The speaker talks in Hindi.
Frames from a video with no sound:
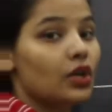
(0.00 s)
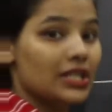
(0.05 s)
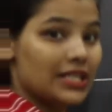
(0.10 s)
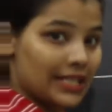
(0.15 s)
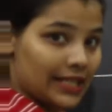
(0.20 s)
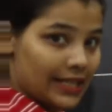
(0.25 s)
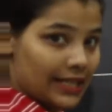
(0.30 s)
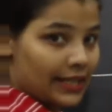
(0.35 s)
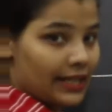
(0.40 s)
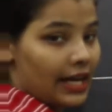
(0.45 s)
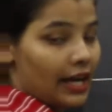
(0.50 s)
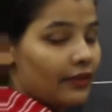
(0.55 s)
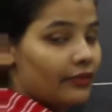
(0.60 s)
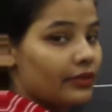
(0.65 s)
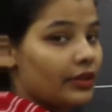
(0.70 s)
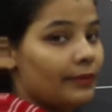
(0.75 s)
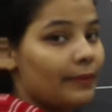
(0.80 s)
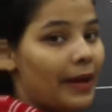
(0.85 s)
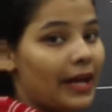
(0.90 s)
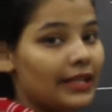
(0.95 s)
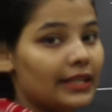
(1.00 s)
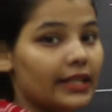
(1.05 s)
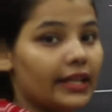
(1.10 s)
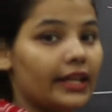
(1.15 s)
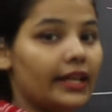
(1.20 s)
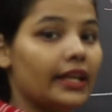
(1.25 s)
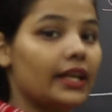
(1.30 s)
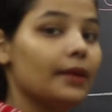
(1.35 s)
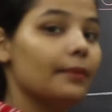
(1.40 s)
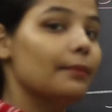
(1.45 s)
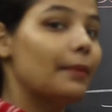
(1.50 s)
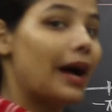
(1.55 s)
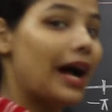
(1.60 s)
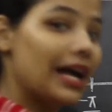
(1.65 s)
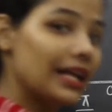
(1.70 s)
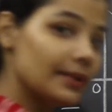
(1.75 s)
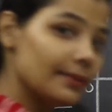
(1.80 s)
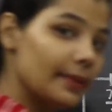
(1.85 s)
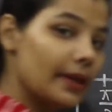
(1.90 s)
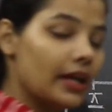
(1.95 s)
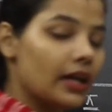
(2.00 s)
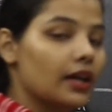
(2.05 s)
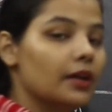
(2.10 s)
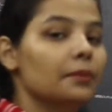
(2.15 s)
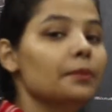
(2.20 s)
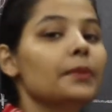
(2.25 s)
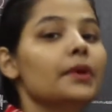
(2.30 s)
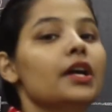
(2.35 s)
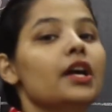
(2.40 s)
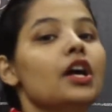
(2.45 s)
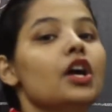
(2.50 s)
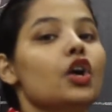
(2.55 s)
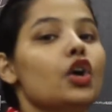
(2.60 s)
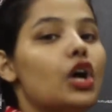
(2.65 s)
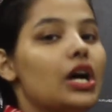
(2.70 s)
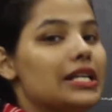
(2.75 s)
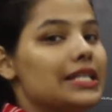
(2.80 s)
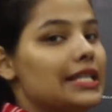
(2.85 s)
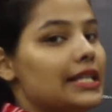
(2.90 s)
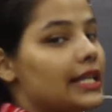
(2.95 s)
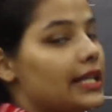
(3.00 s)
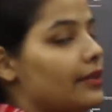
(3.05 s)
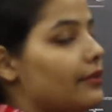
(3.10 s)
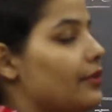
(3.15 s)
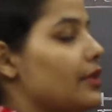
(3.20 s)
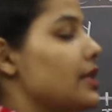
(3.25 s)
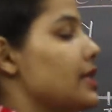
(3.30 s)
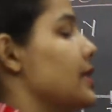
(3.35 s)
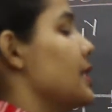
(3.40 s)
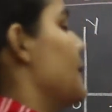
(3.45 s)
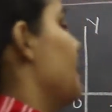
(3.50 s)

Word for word: कौशिक ग्राफ की बात करेंगे बाद में हम कौशिक इन्वर्स